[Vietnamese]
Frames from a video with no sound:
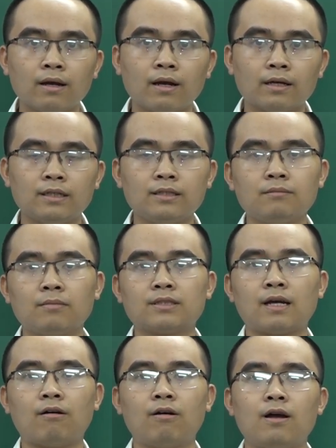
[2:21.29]
Đấy, thế nhưng mà
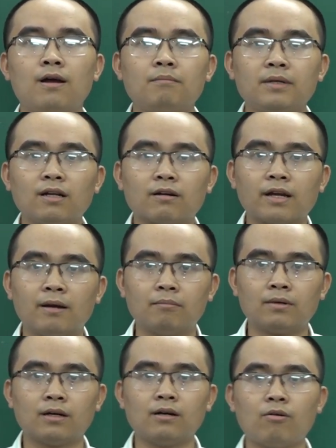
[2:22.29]
sao? Mình được điểm
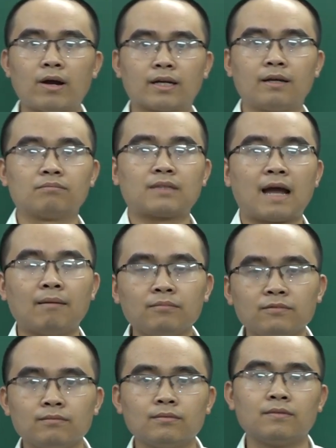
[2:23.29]
có khoảng điểm
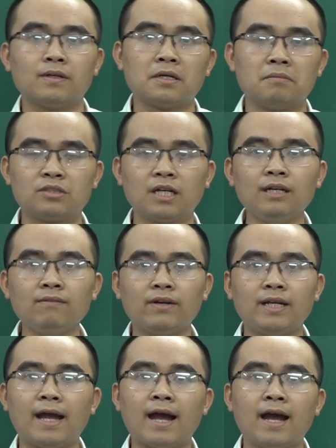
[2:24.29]
tám, điểm chín
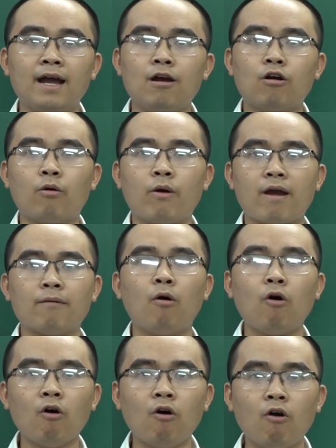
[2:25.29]
về nhà, khoe
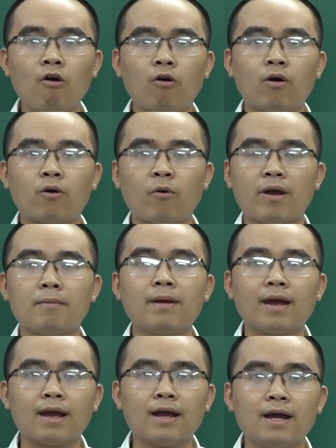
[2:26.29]
bố, khoe
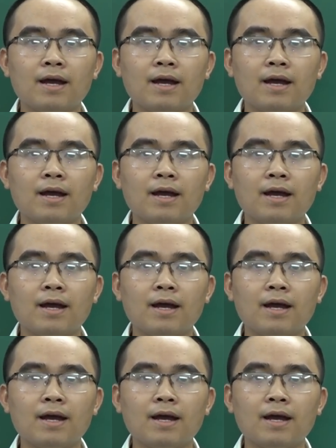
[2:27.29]
mẹ.